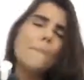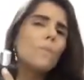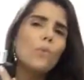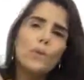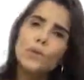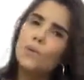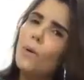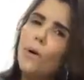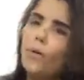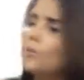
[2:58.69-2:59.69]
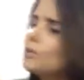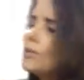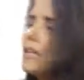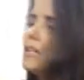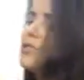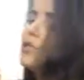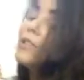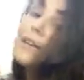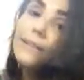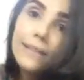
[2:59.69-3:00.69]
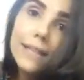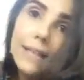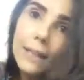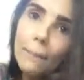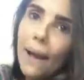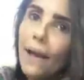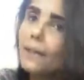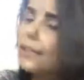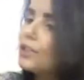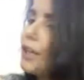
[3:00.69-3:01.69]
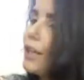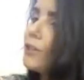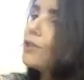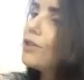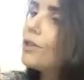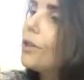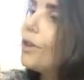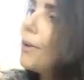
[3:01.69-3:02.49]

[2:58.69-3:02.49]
Muito bom, muito delicioso e ainda hidrata a pele, né, gente?